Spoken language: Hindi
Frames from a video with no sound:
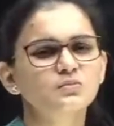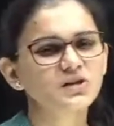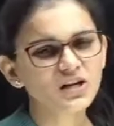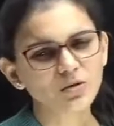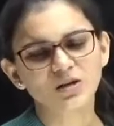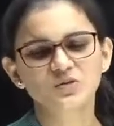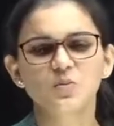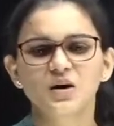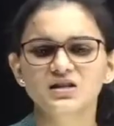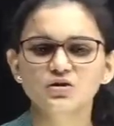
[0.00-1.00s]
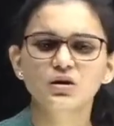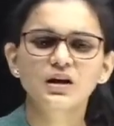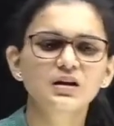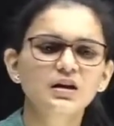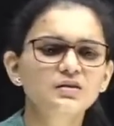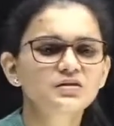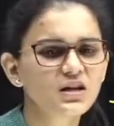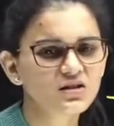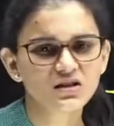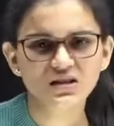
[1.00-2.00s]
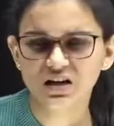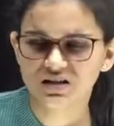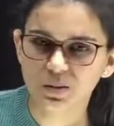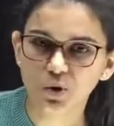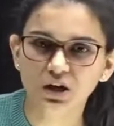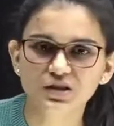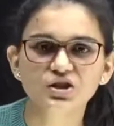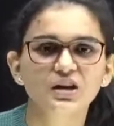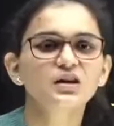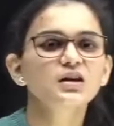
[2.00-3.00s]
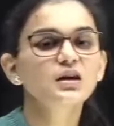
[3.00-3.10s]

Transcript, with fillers: डी टू प्लस भी पहले से ऑनलाइन है धीरे धीरे सारे एग्जाम ऑनलाइन जाने